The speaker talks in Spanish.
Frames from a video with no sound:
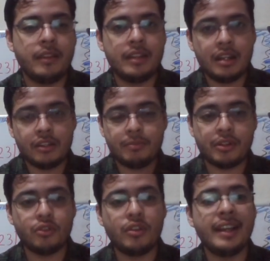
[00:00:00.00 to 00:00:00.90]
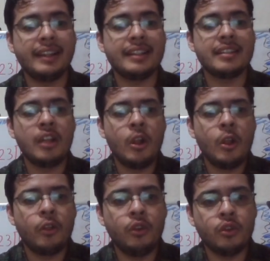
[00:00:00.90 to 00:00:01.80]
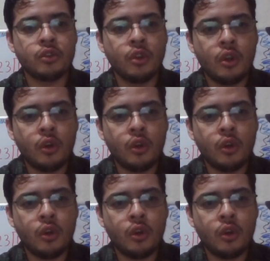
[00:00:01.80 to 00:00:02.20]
de los personajes. Dos,